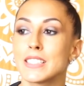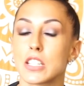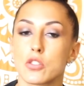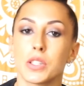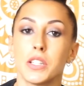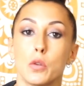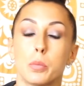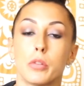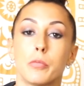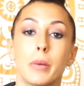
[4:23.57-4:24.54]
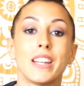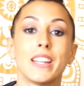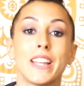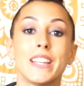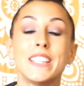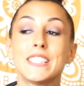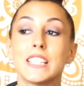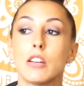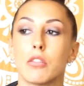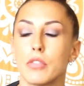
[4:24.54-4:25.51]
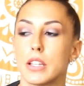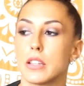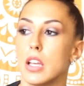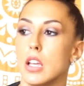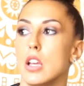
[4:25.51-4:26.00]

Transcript: sachant qu'ils ne peuvent pas l'analyser en fait.